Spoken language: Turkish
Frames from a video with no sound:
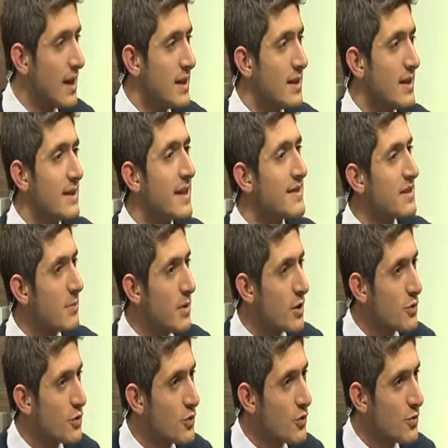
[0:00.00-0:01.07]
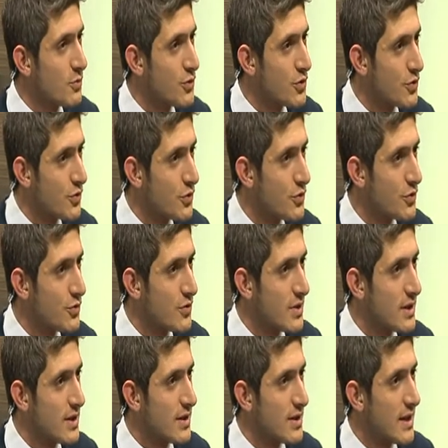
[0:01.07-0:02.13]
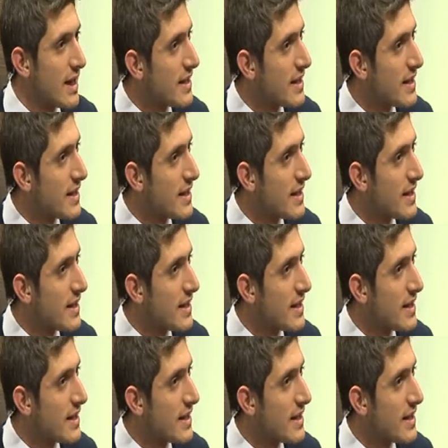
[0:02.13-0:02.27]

E, ne zaman kurulmuştur? E,